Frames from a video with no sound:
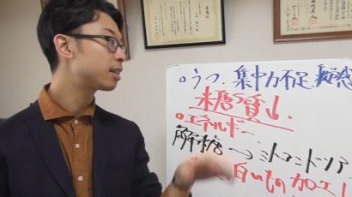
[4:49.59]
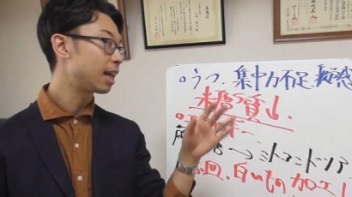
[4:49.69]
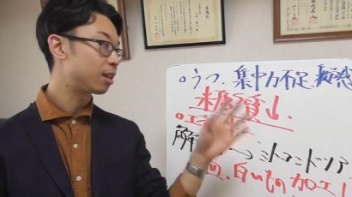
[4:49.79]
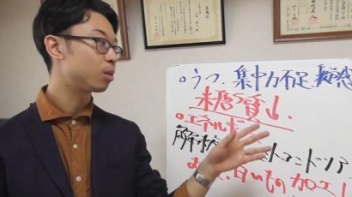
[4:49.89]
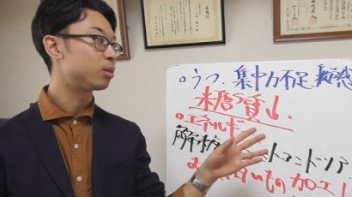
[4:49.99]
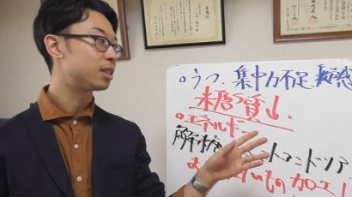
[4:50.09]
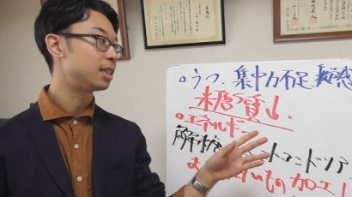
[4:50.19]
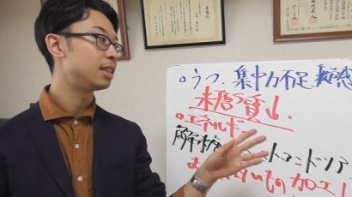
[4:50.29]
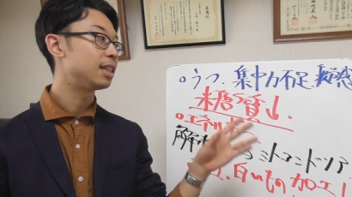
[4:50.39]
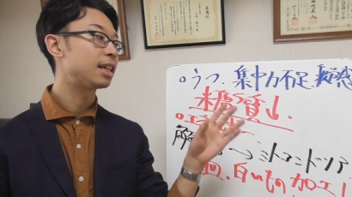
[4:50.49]
血糖
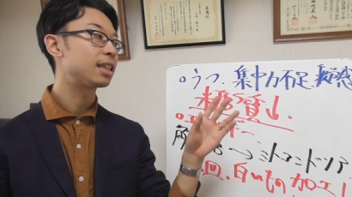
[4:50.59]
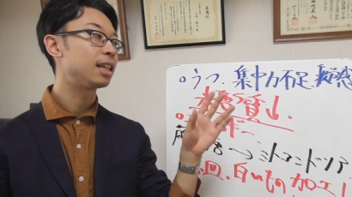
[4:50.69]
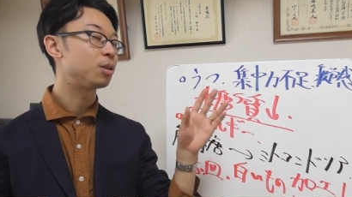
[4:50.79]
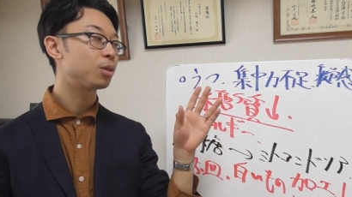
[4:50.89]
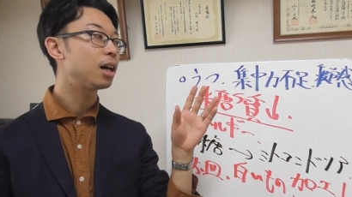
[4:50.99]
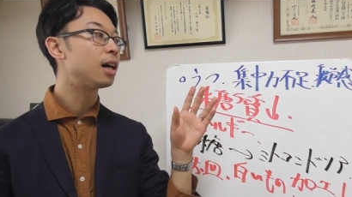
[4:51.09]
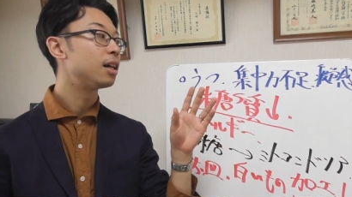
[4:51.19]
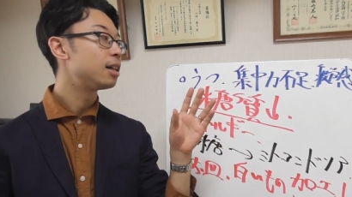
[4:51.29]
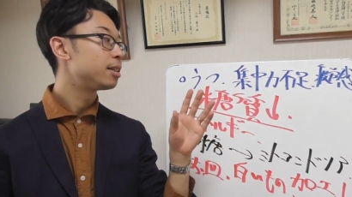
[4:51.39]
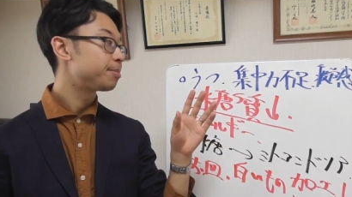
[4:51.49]
値であったりとか、
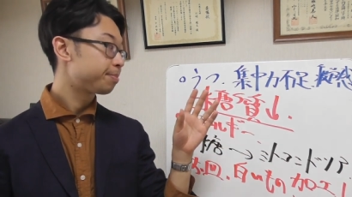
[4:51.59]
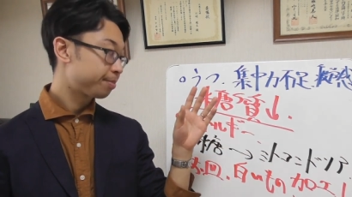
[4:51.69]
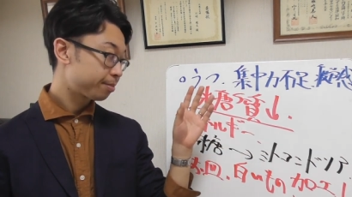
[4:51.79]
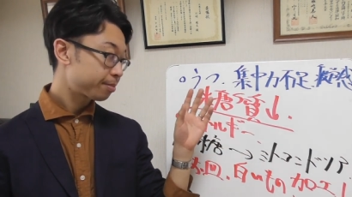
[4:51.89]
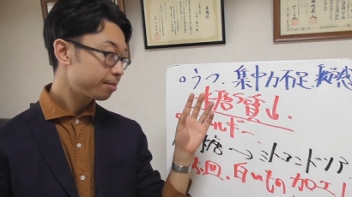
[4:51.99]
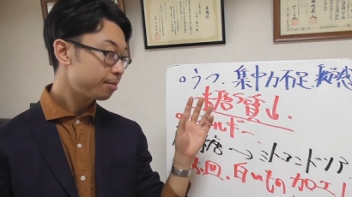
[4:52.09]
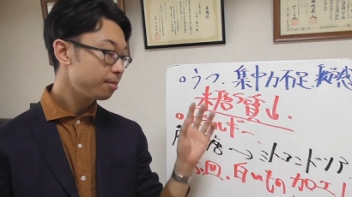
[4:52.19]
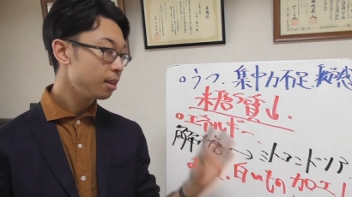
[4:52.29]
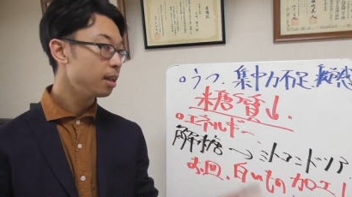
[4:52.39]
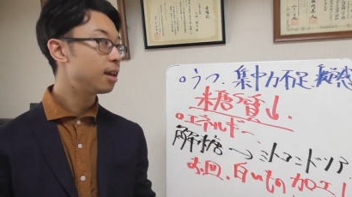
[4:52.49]

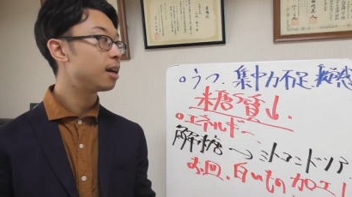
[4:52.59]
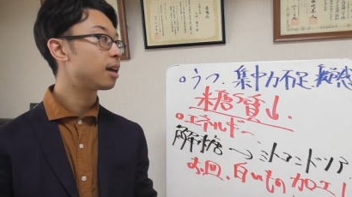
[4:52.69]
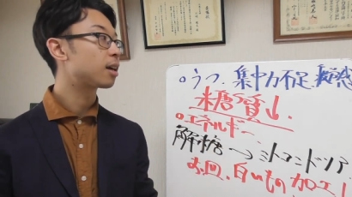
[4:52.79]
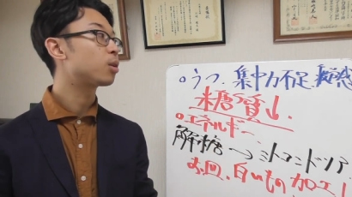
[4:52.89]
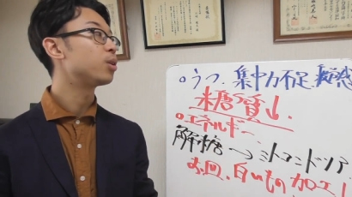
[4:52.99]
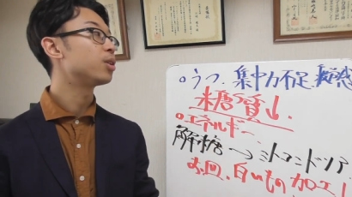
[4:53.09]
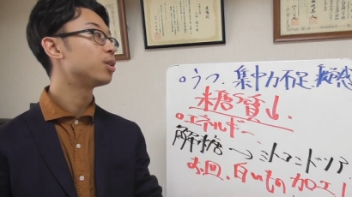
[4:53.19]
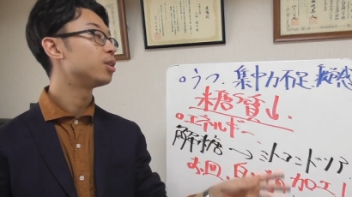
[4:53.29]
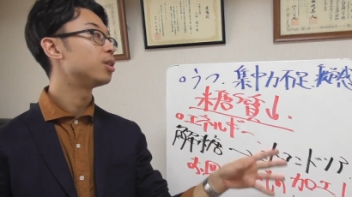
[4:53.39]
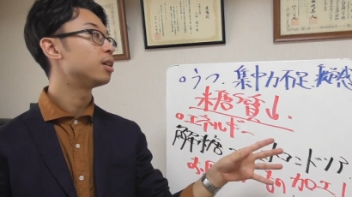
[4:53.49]
えー、こう
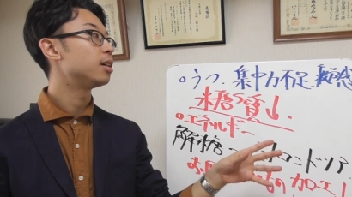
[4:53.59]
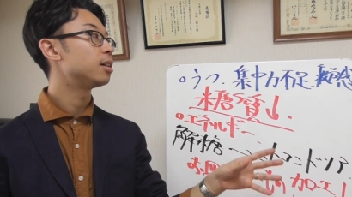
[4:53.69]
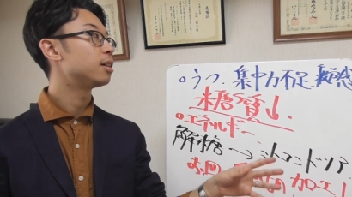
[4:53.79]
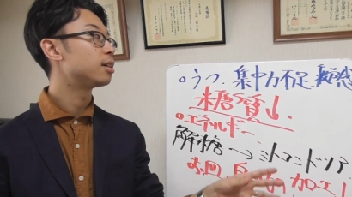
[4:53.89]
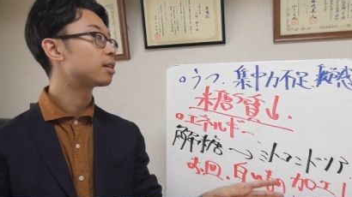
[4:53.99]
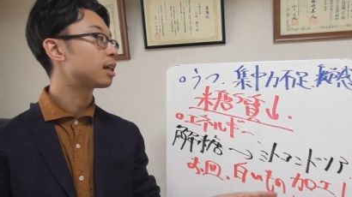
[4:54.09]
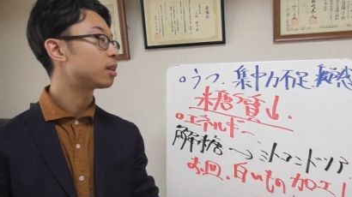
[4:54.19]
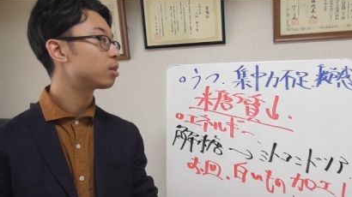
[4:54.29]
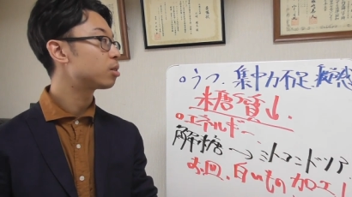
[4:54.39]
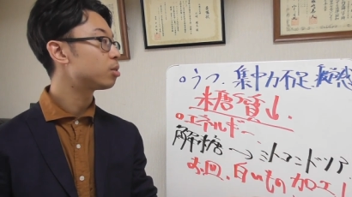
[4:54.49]
いう
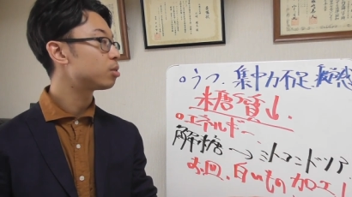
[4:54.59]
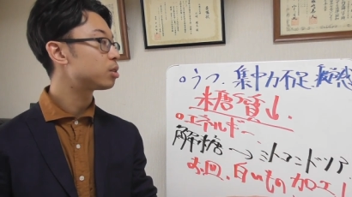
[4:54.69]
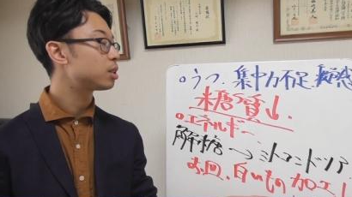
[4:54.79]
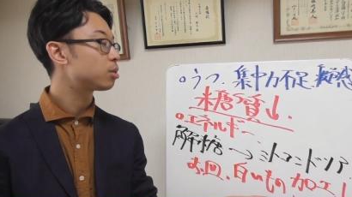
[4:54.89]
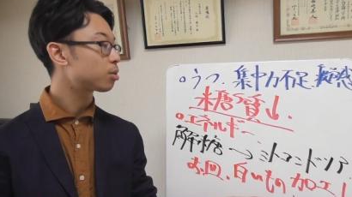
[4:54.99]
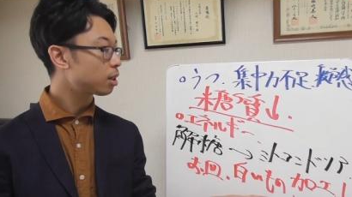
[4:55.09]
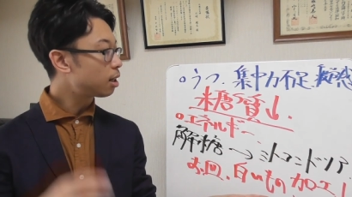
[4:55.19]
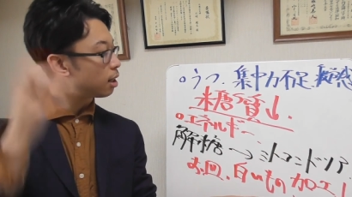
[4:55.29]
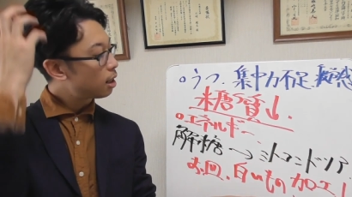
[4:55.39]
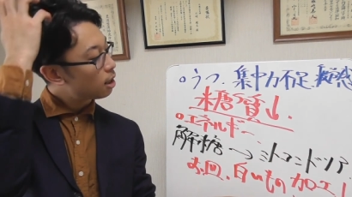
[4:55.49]
血糖値と
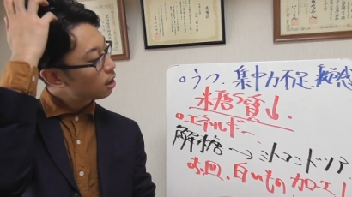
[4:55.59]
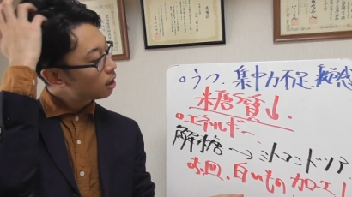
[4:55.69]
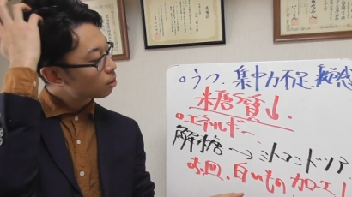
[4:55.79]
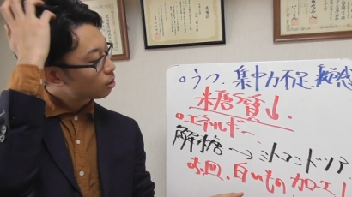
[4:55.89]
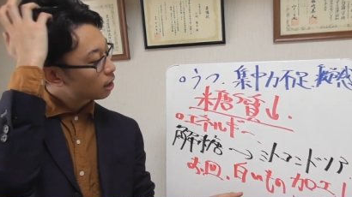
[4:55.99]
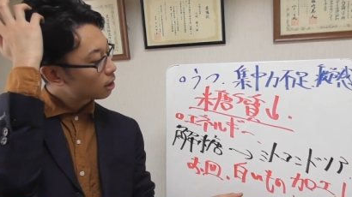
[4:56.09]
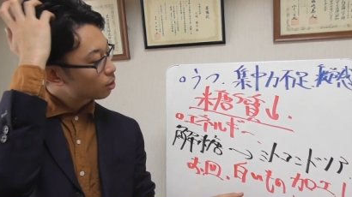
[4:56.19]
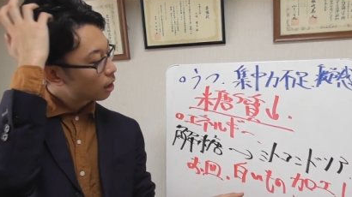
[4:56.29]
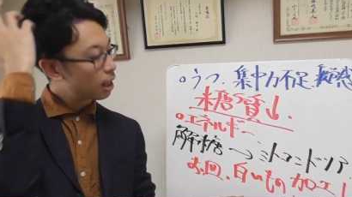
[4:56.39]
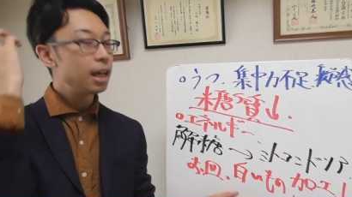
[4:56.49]
か、あと何で
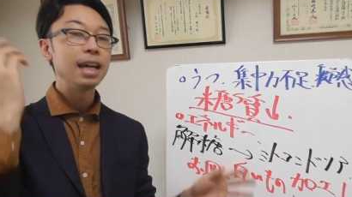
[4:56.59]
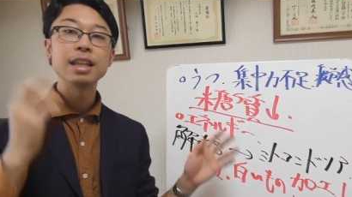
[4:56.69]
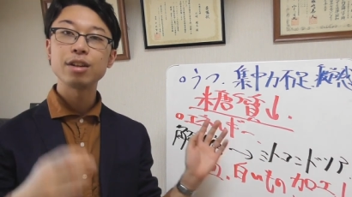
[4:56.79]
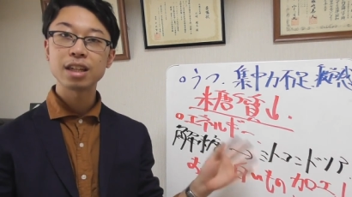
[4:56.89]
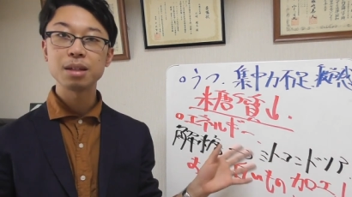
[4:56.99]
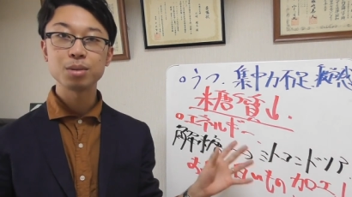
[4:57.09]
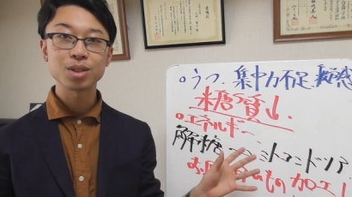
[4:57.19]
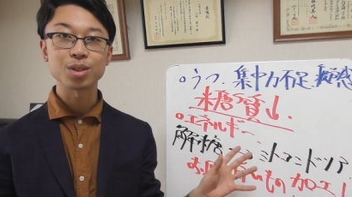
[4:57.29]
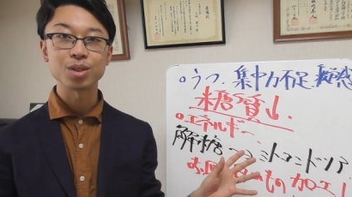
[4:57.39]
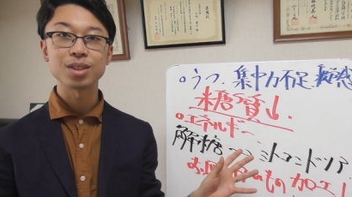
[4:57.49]
しょうね、エネルギー不
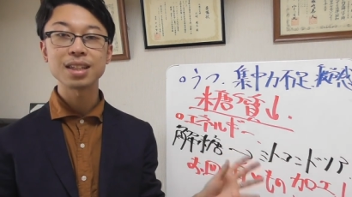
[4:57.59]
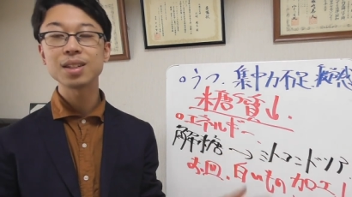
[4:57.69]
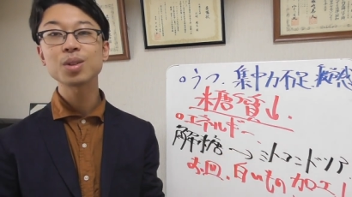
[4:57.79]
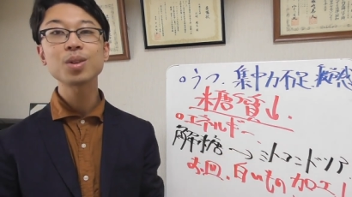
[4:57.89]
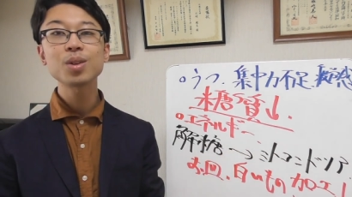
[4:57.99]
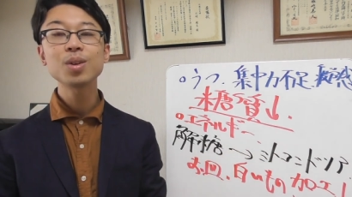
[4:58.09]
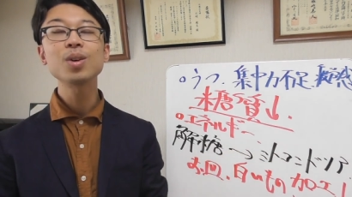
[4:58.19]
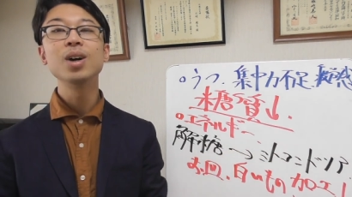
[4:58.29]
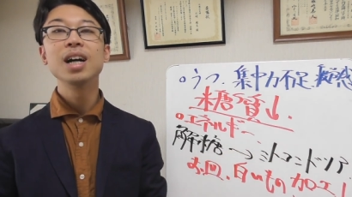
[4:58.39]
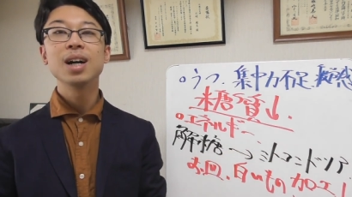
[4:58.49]
足っていうところ
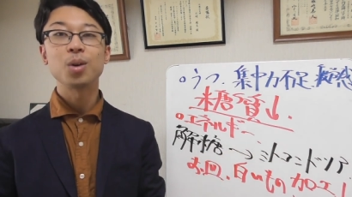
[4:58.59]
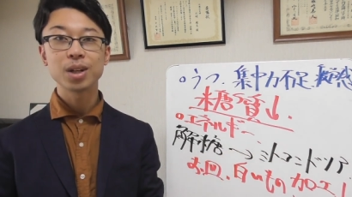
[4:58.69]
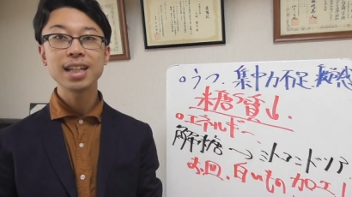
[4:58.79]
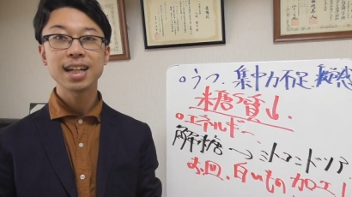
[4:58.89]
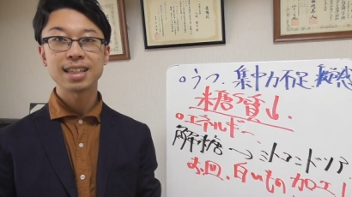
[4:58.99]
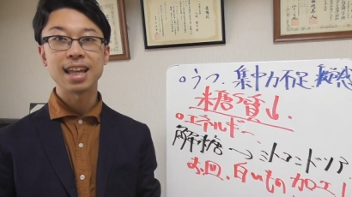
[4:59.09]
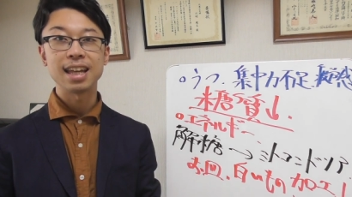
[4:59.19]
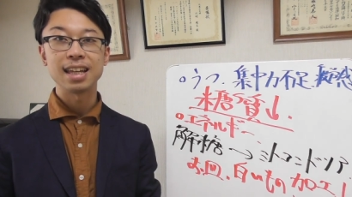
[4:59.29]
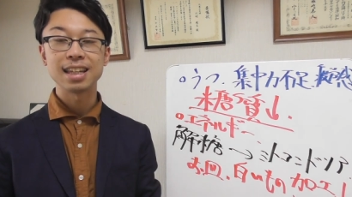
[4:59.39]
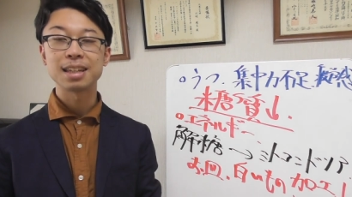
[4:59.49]
を補え
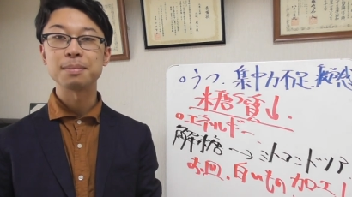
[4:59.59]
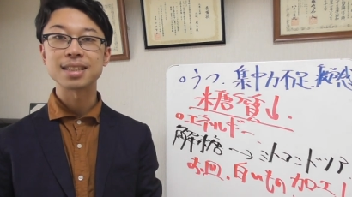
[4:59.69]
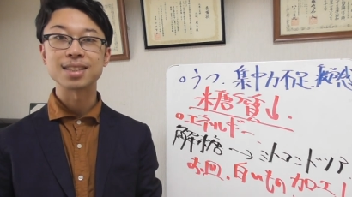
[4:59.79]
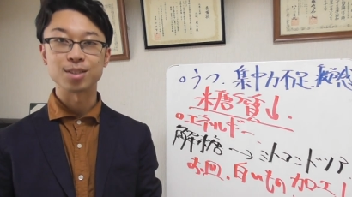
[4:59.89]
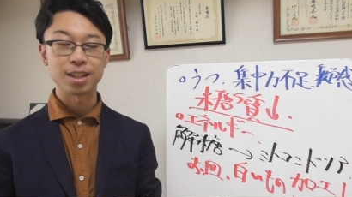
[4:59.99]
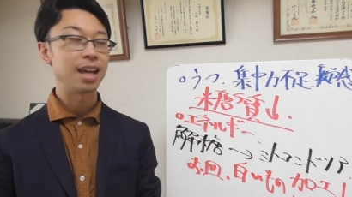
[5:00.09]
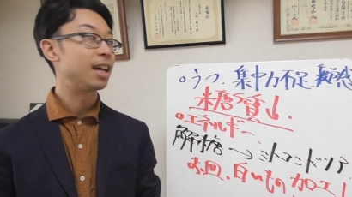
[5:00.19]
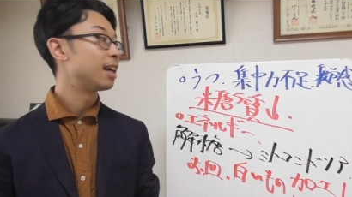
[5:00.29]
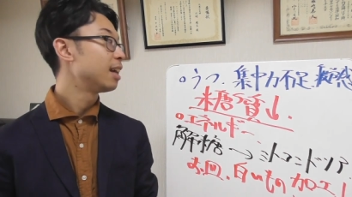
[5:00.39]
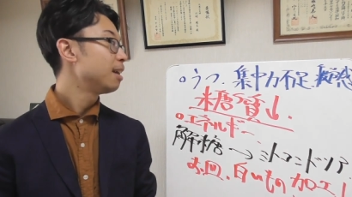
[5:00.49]
ていきますので、